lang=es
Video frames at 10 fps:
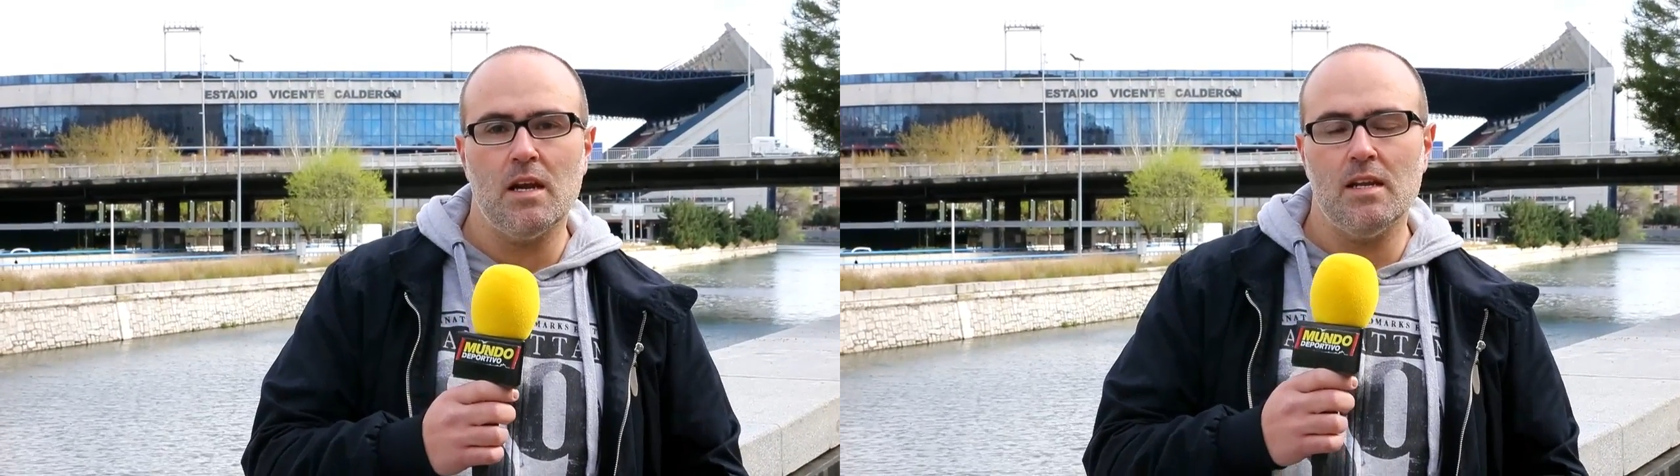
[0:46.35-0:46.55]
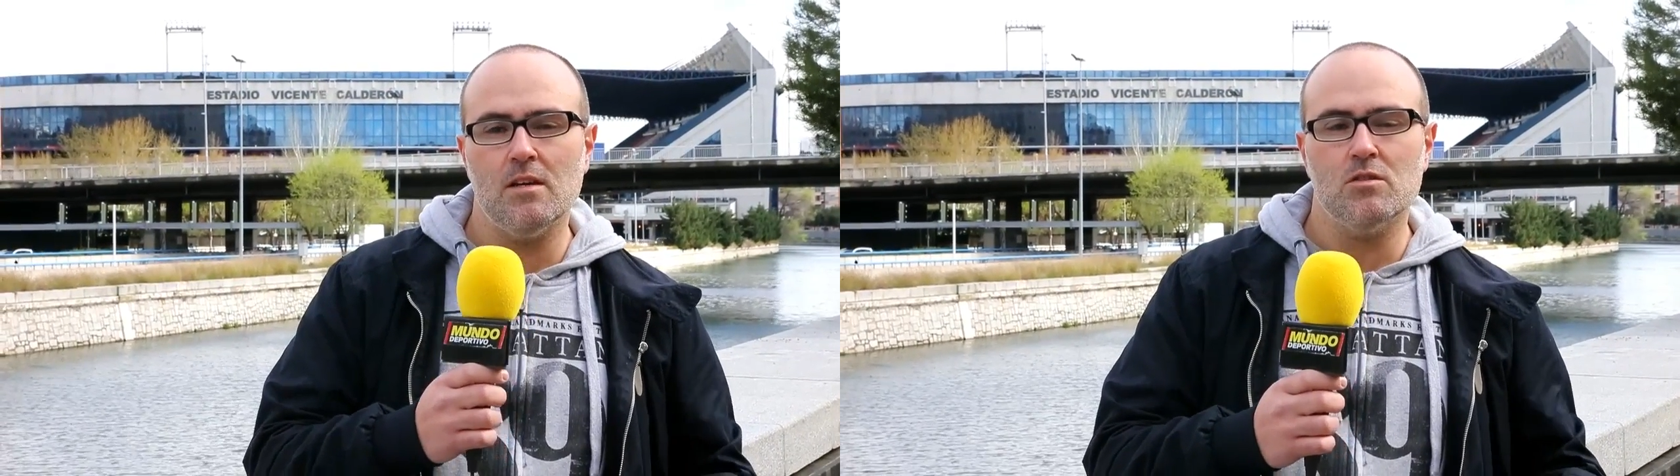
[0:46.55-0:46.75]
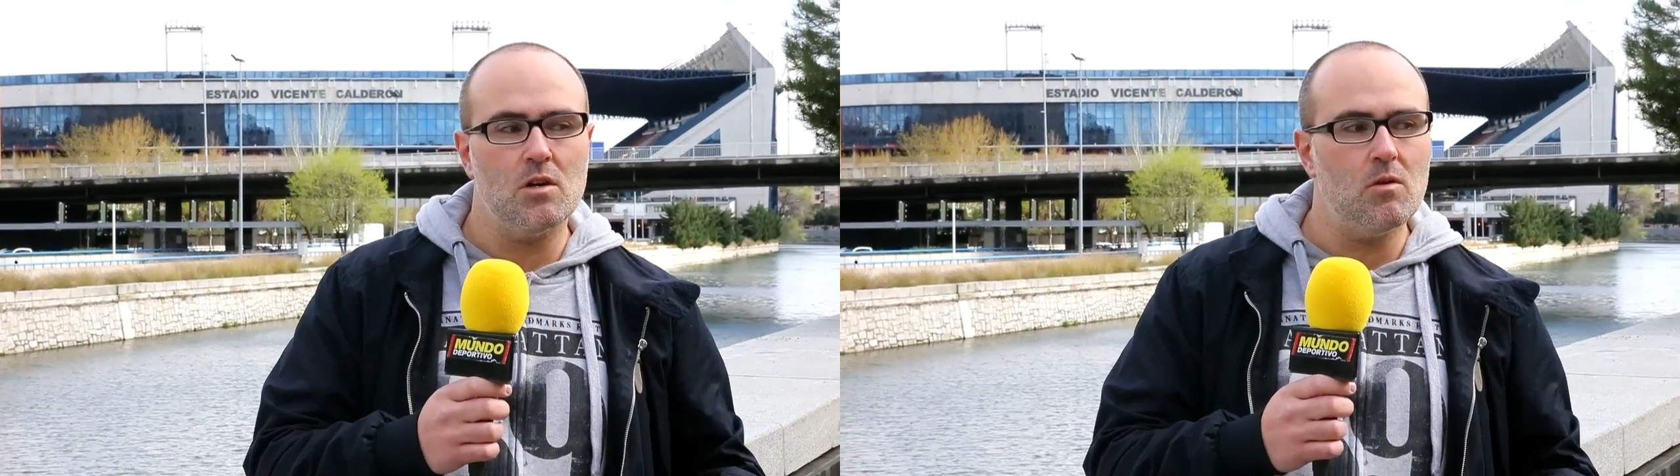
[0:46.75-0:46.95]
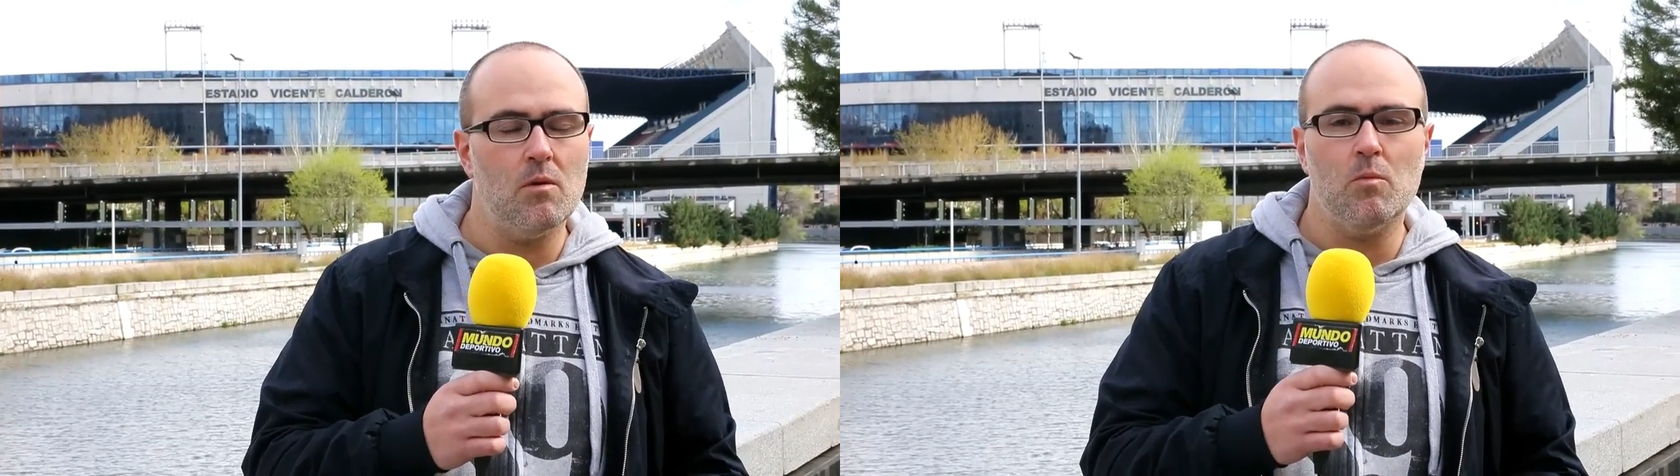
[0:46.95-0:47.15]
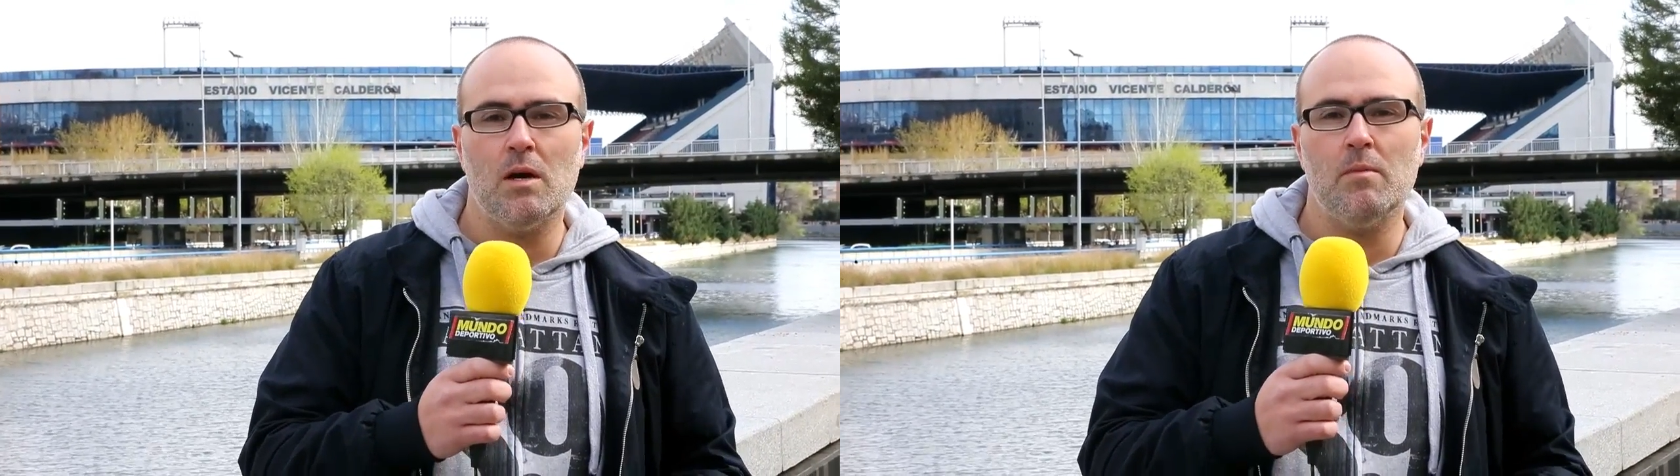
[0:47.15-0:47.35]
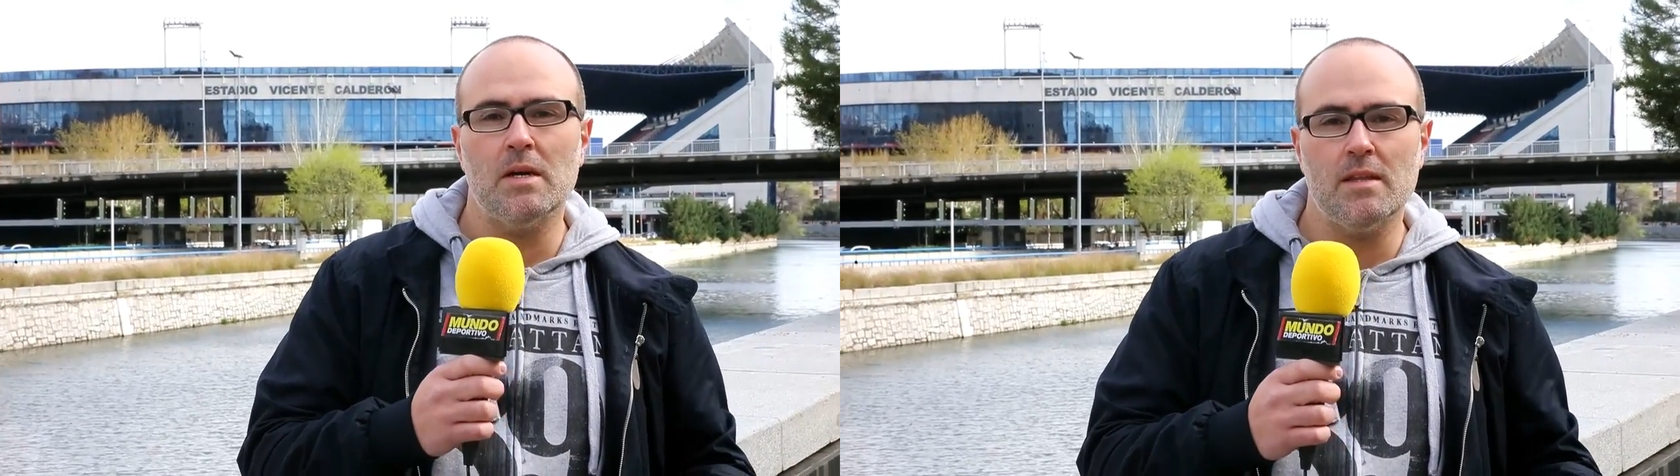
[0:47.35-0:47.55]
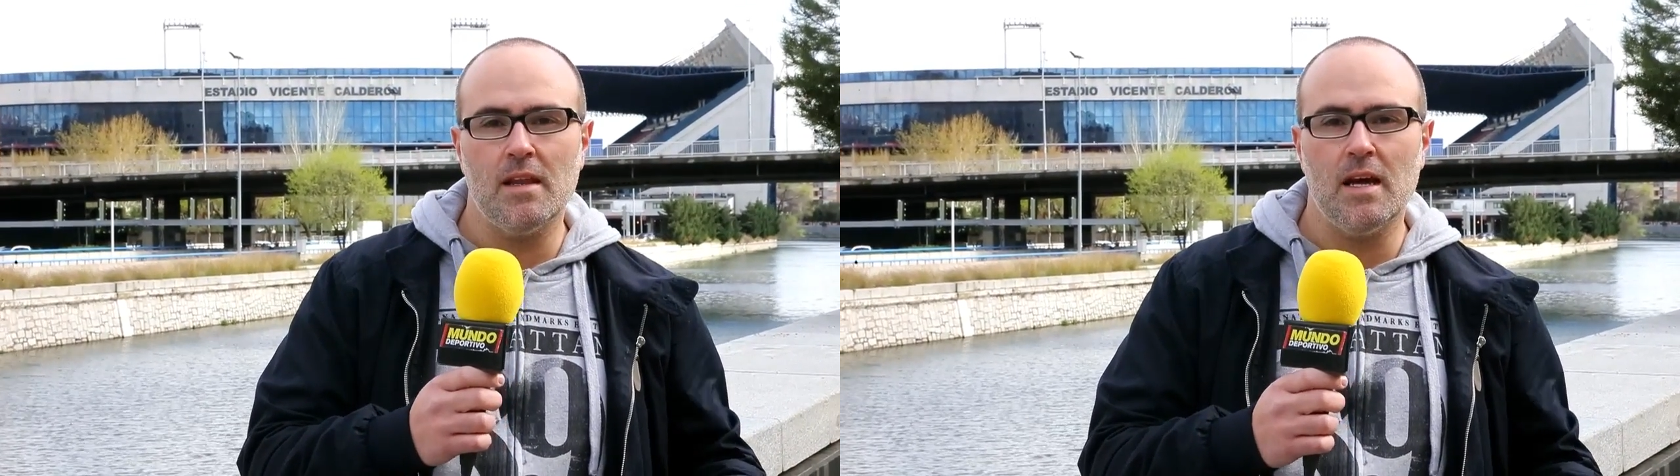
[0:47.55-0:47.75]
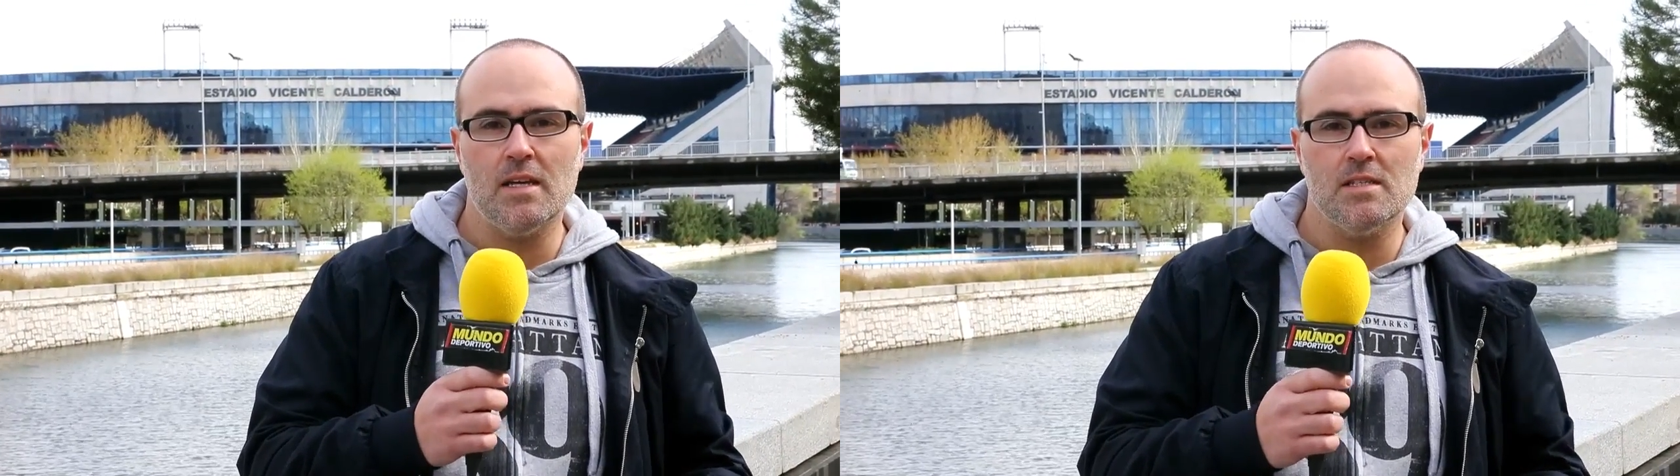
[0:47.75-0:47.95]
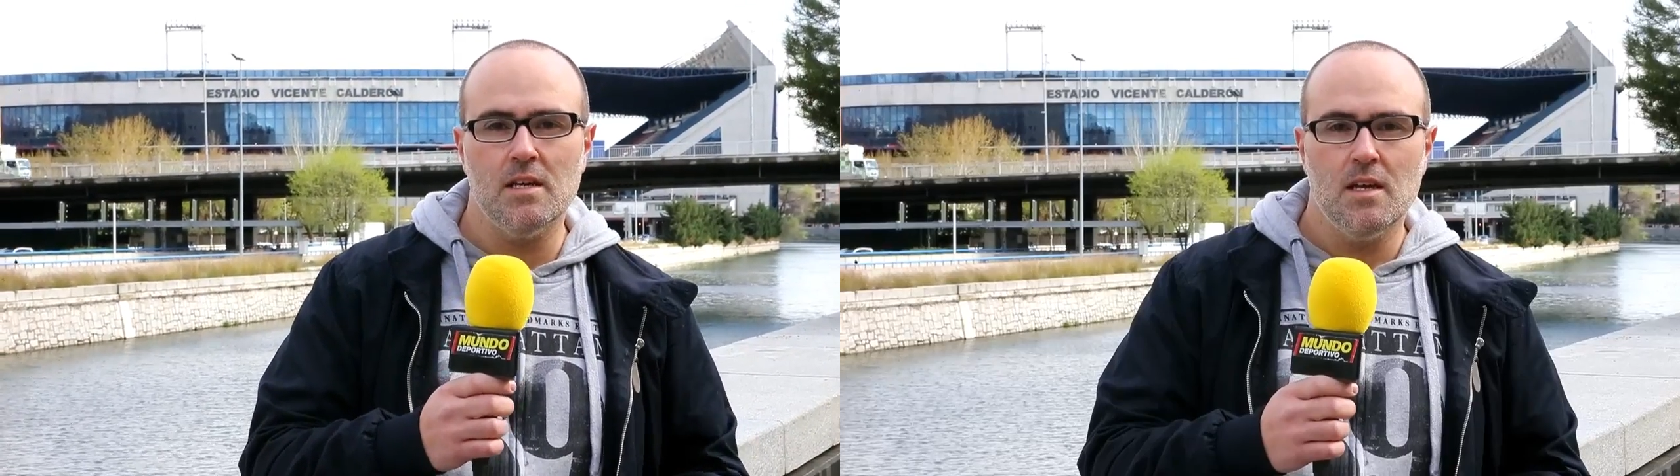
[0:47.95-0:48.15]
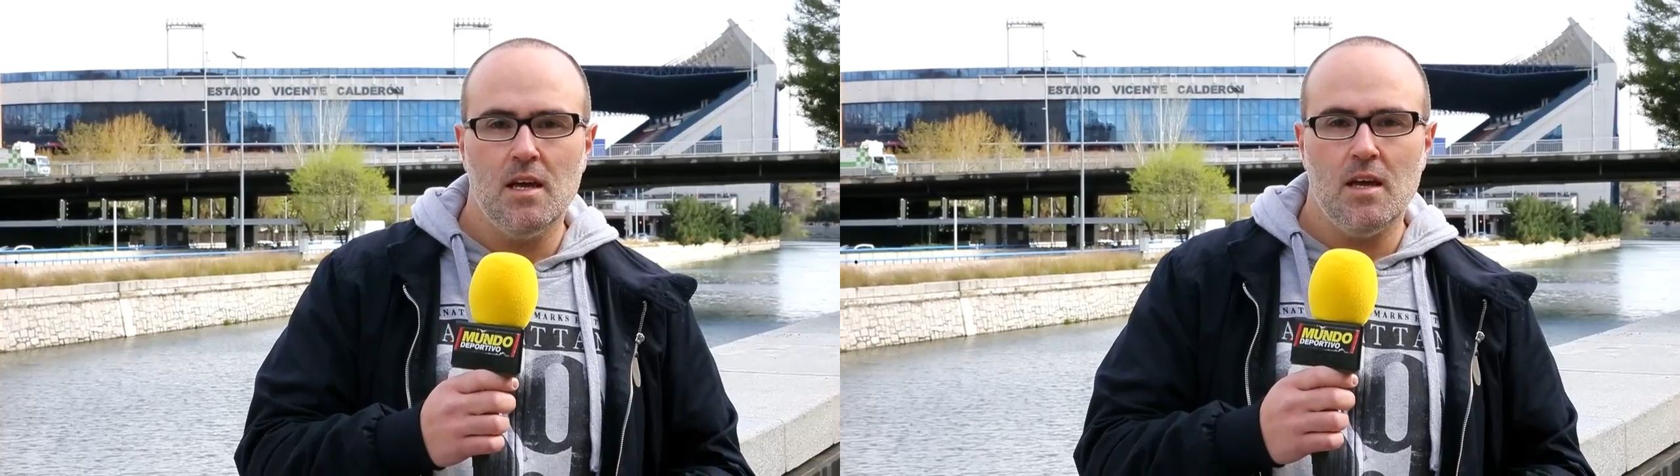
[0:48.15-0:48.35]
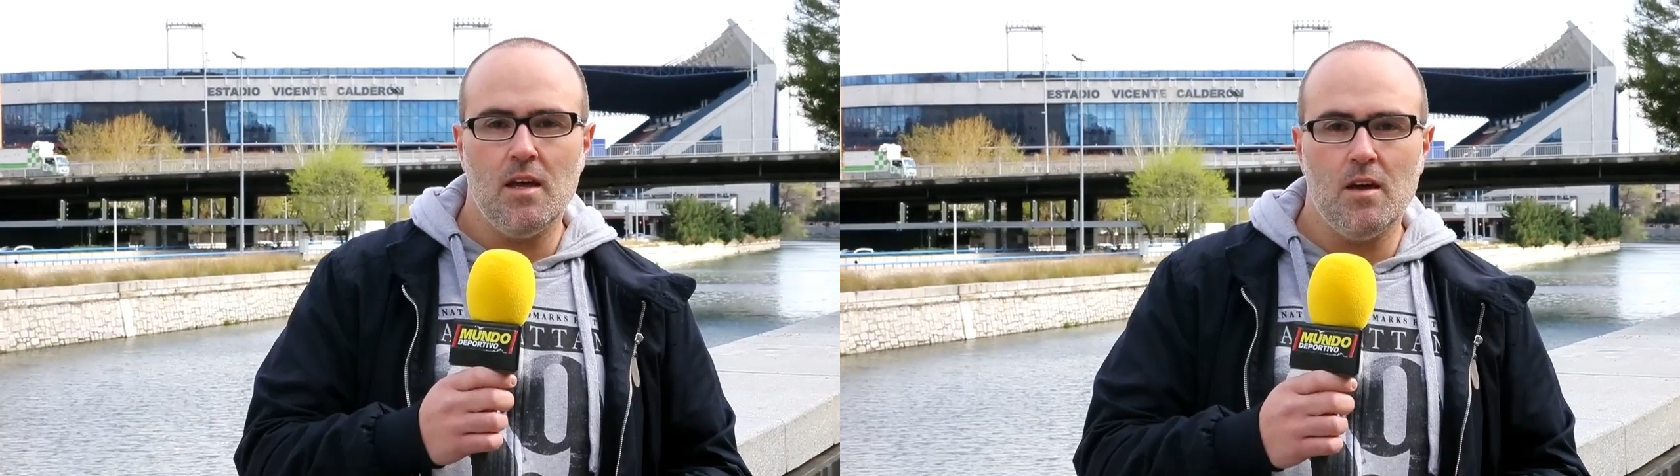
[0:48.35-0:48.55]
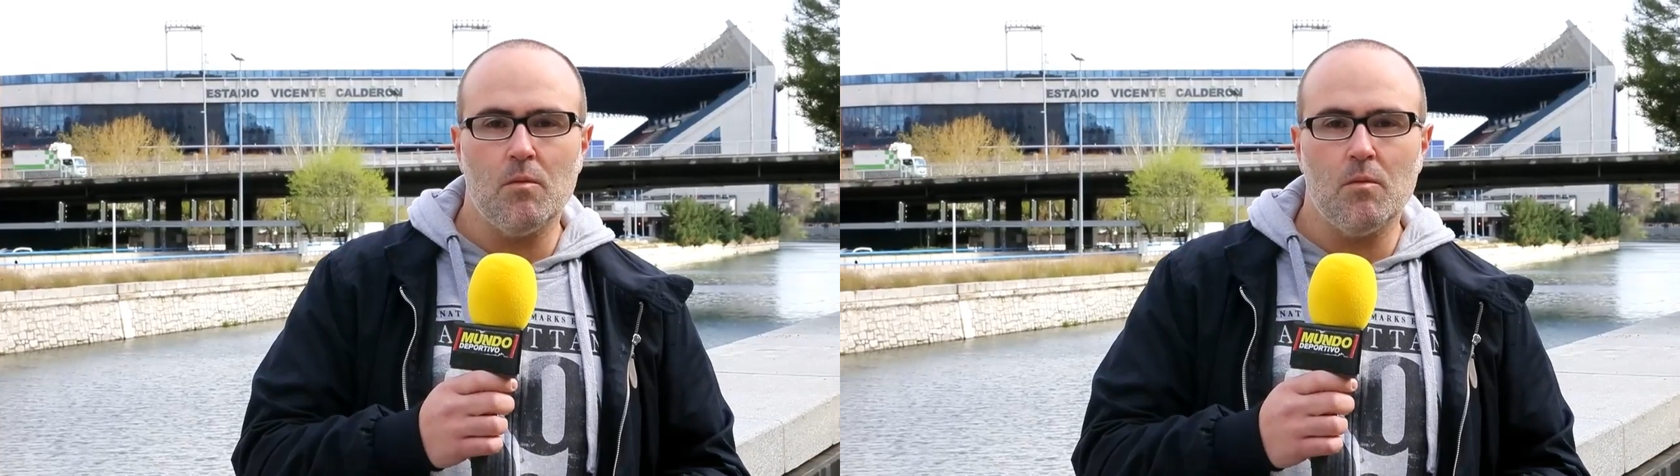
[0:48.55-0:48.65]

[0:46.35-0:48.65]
El Atlético se juega en buena parte de las eh,